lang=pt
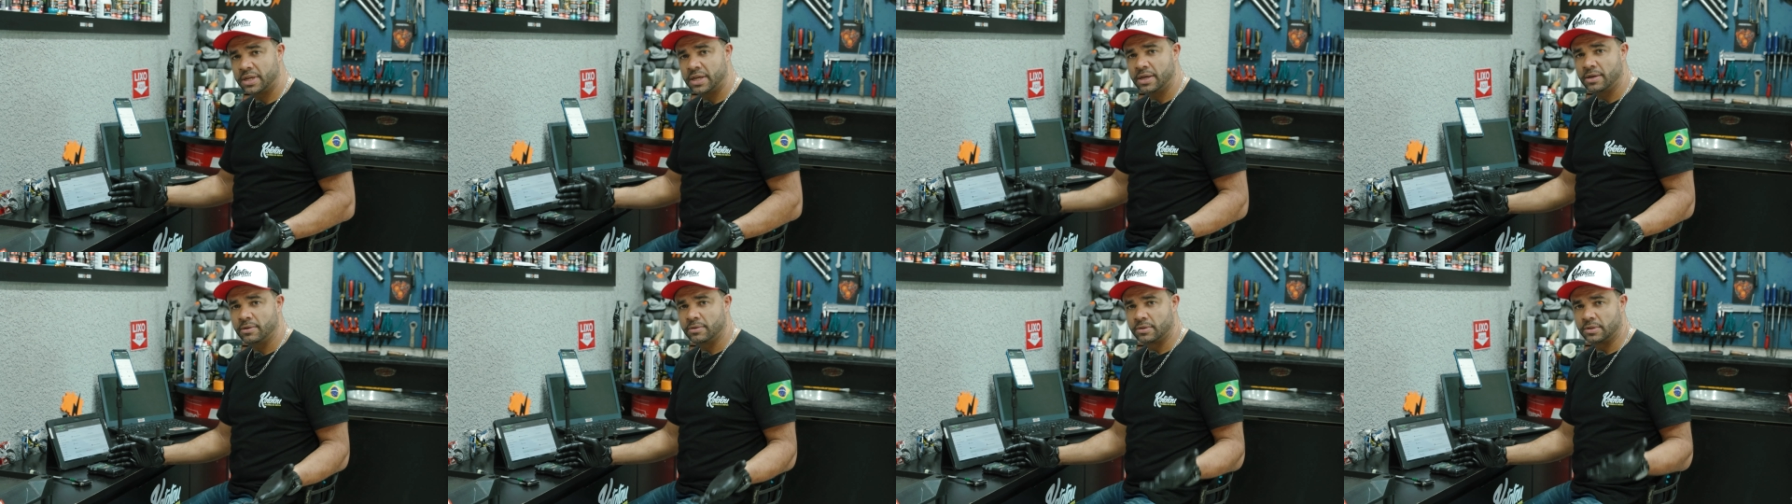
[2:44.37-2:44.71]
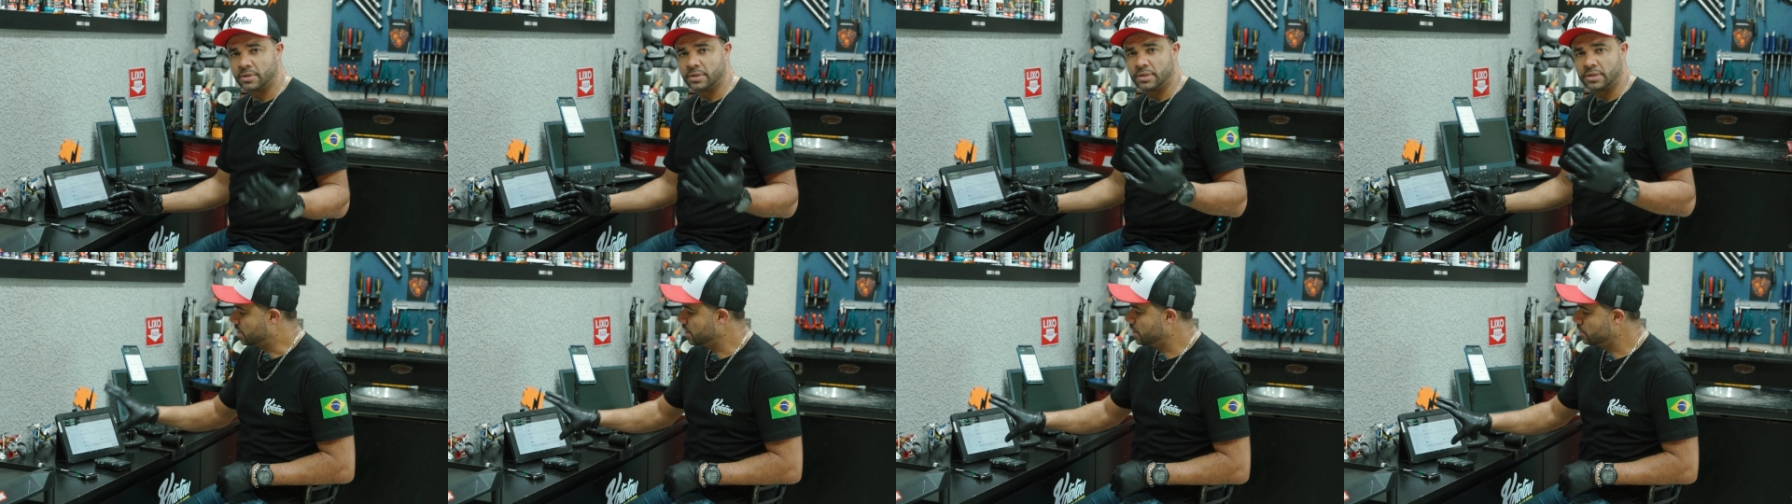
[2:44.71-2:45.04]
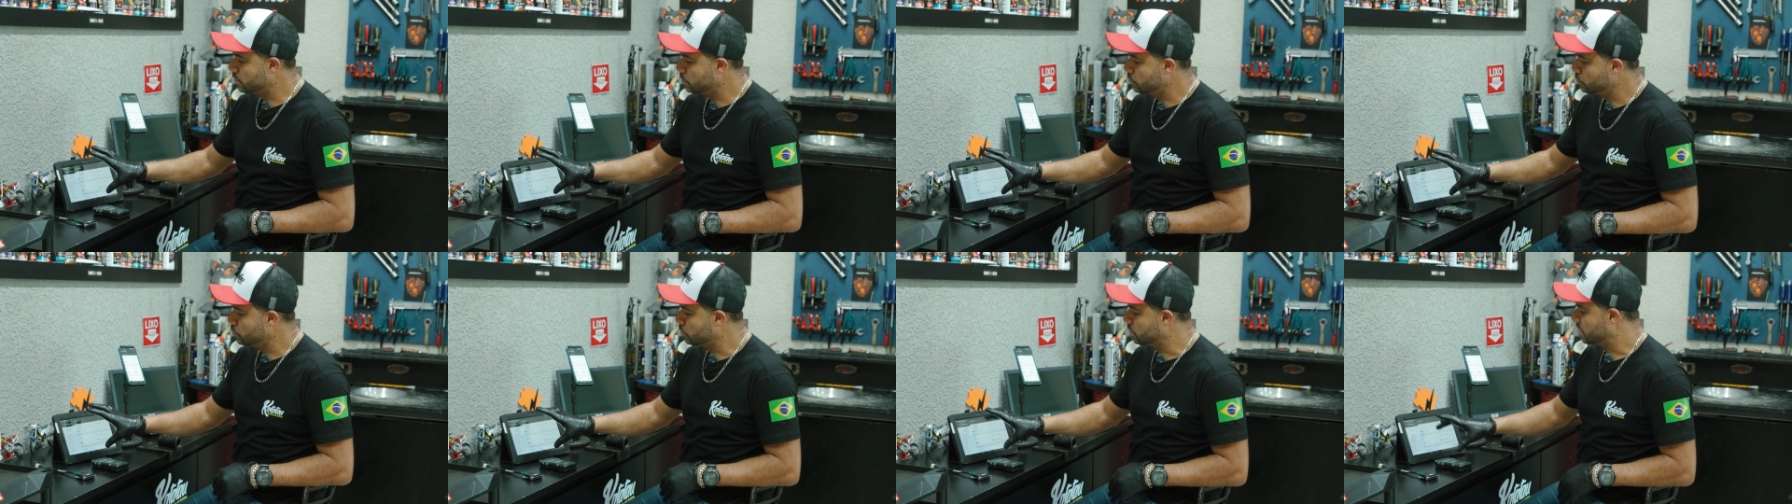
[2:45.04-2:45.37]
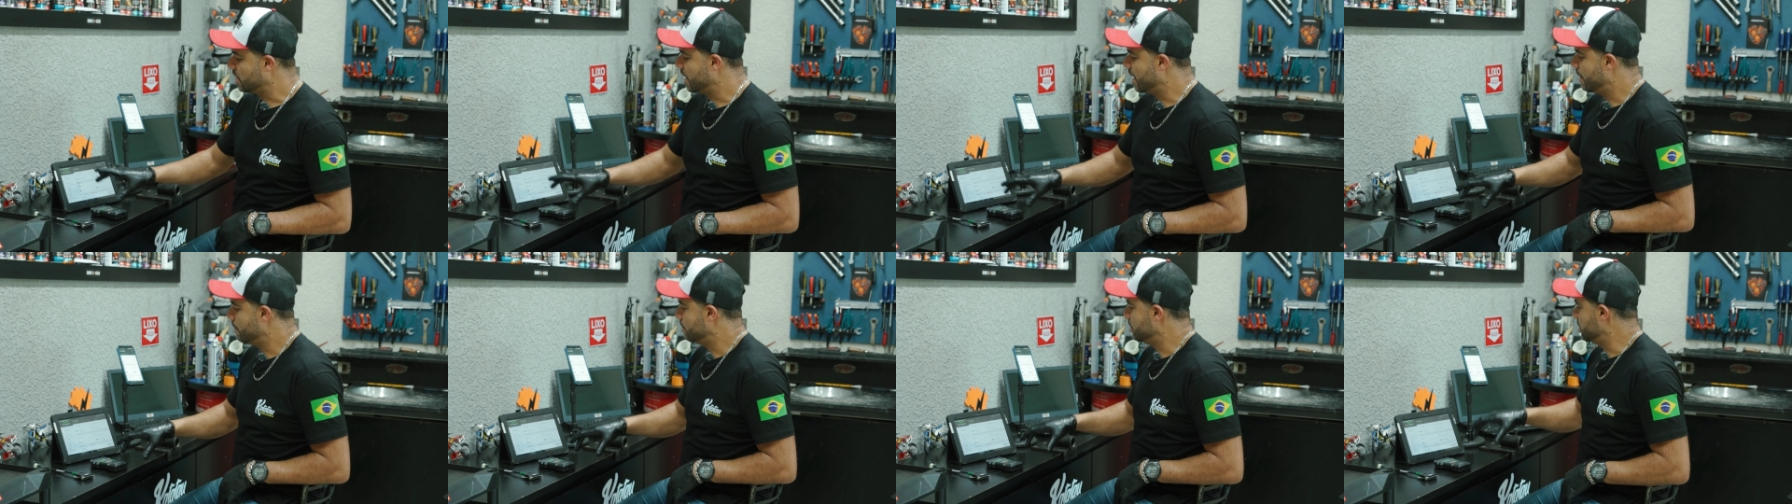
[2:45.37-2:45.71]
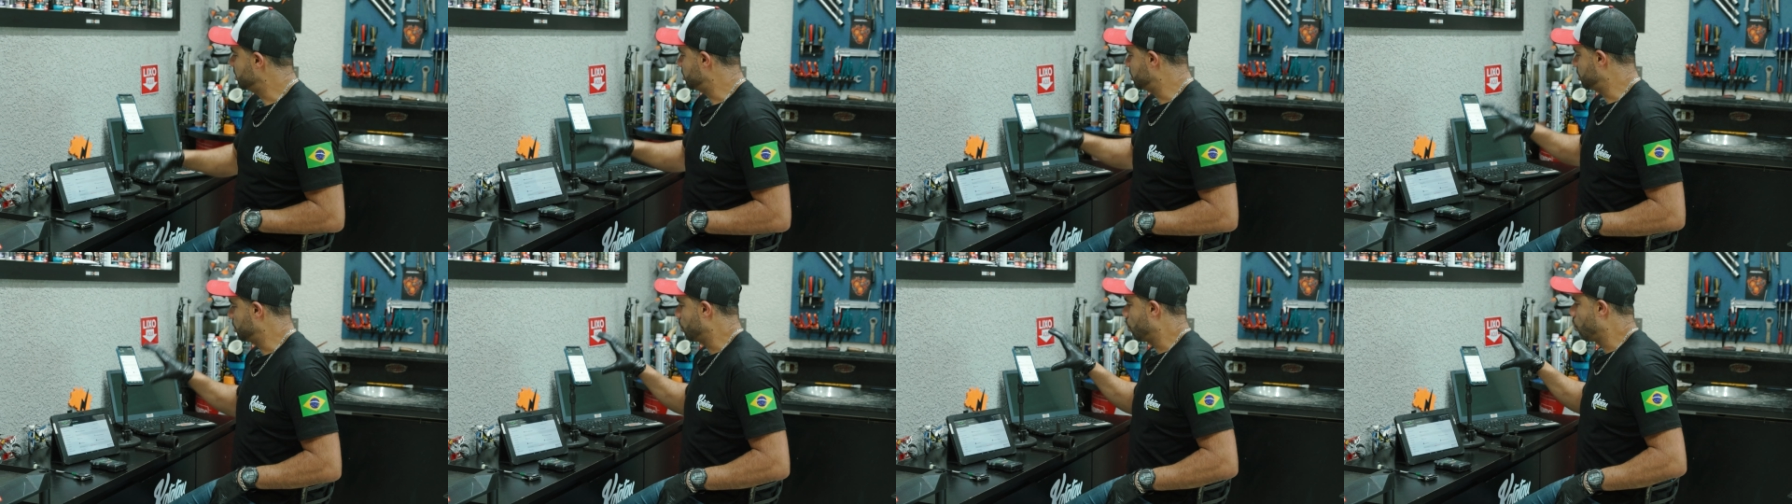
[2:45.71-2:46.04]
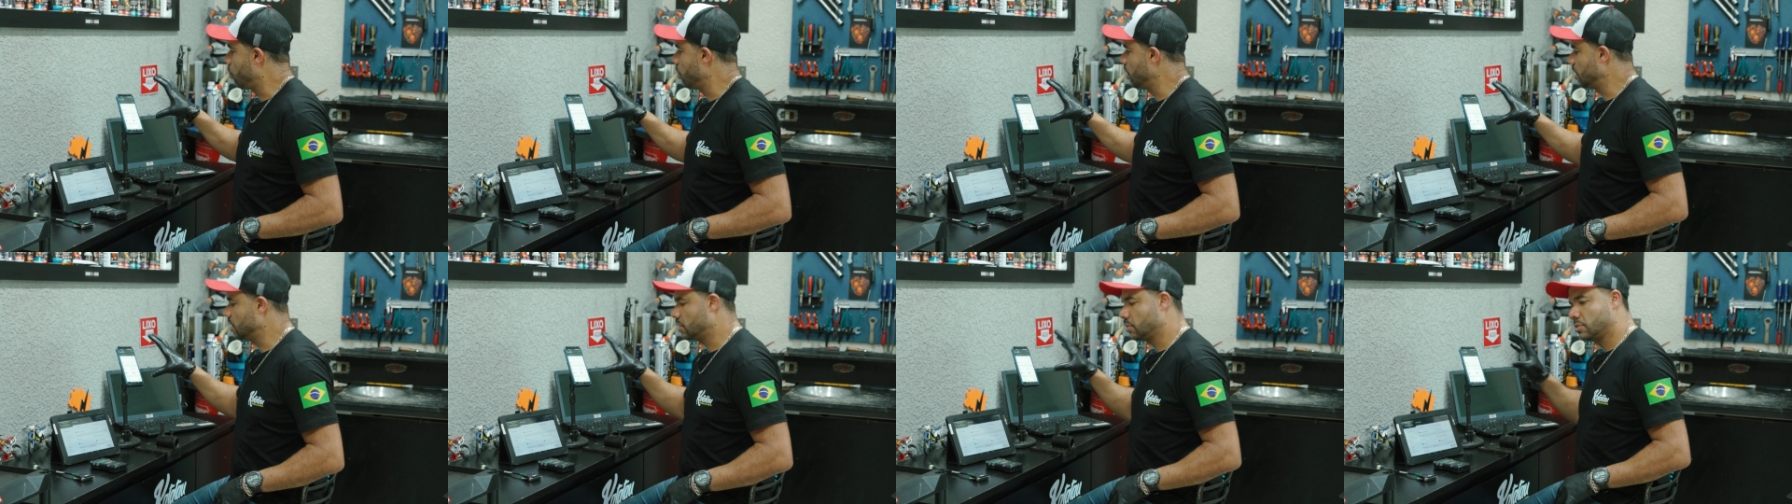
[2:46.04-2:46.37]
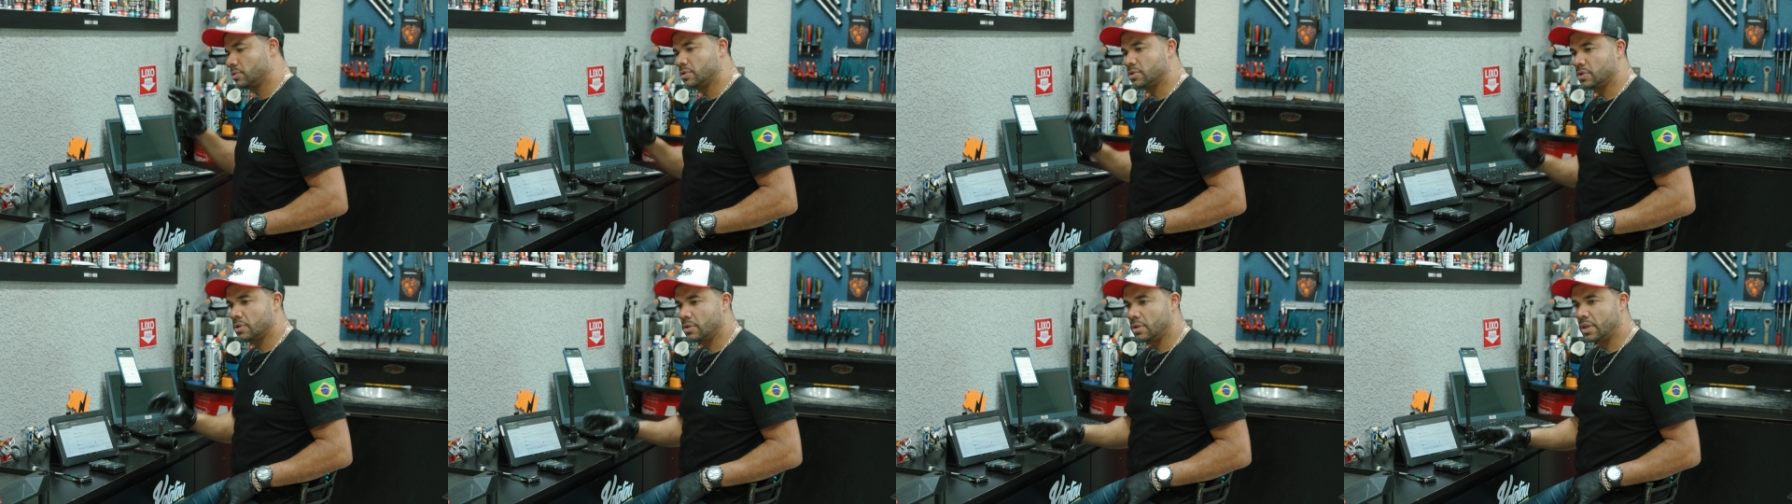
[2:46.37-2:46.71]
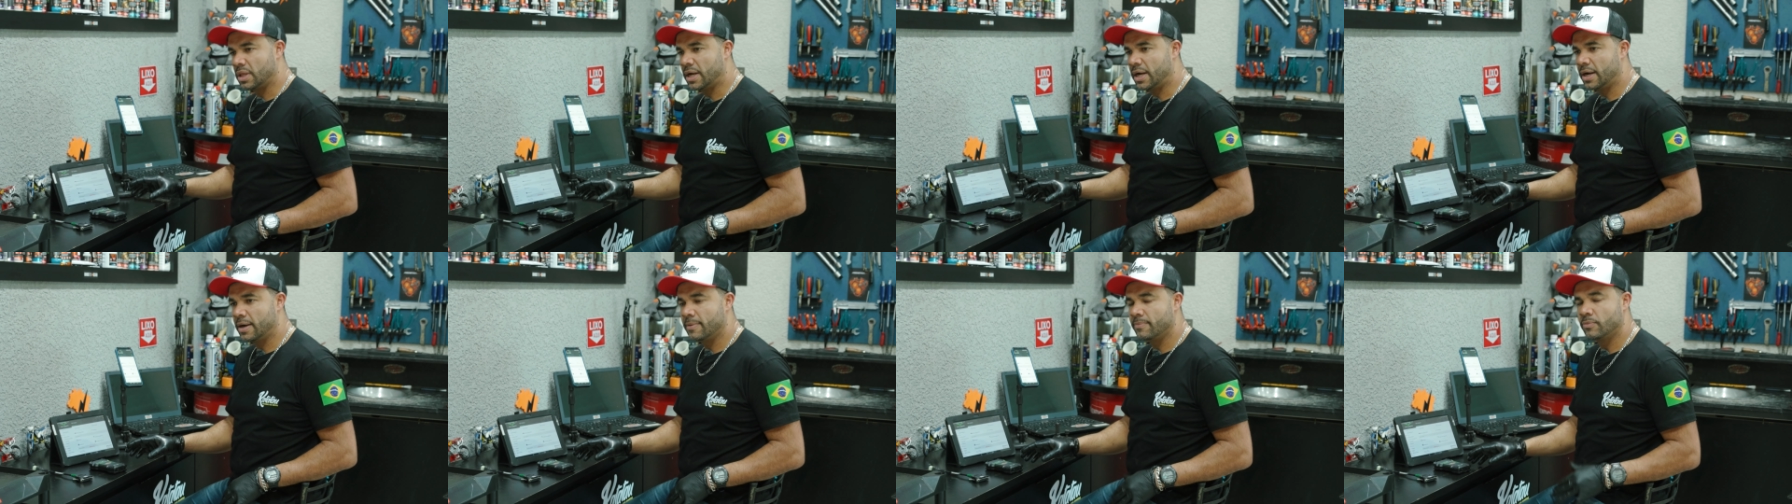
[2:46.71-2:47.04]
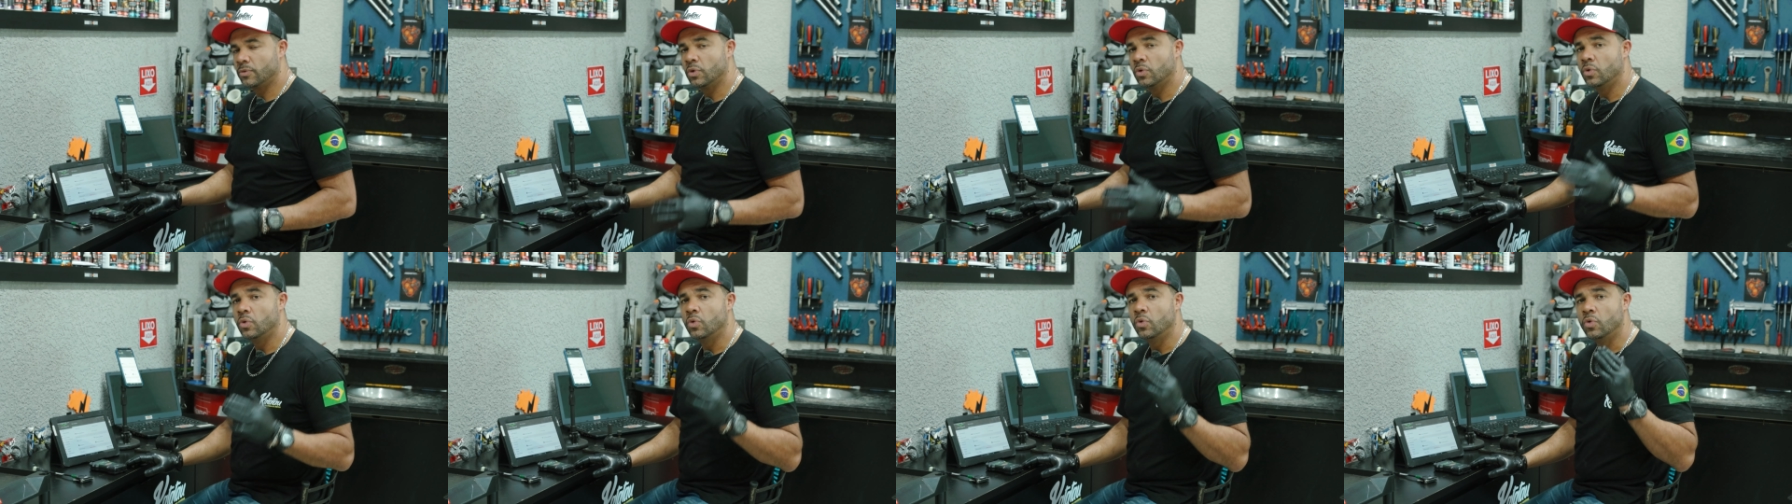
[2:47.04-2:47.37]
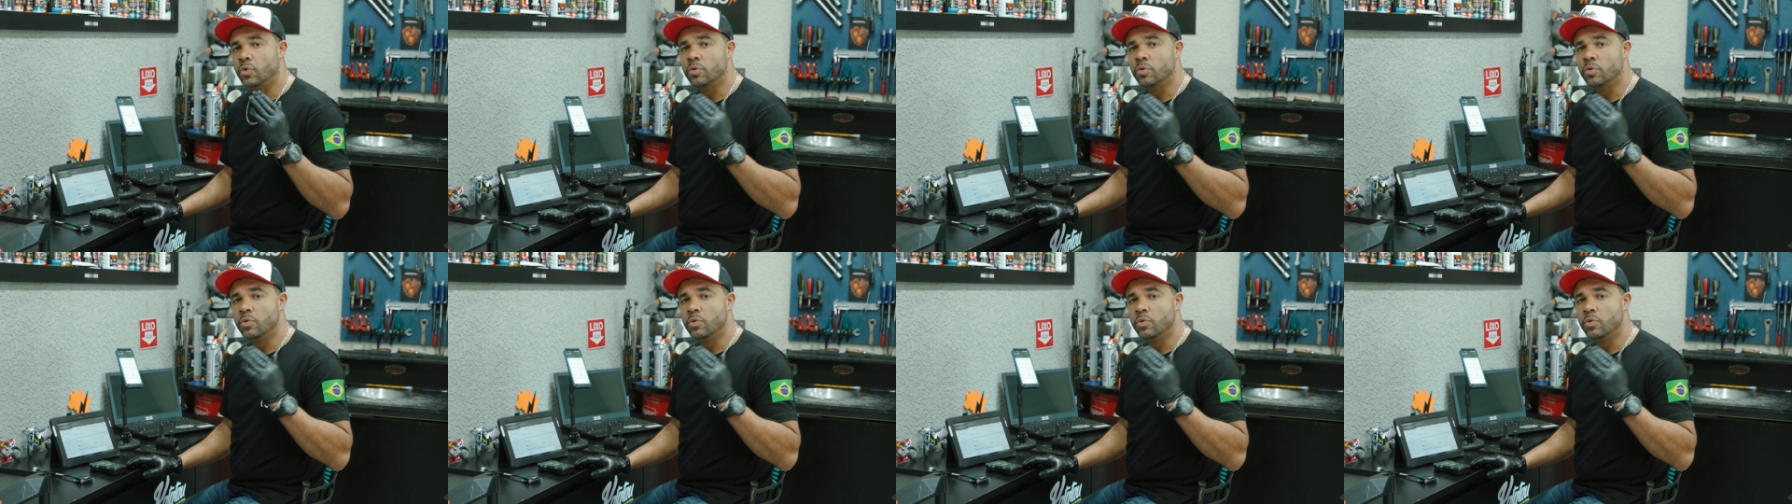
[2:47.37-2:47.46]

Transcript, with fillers: né? Tanto no tablet quanto no celular,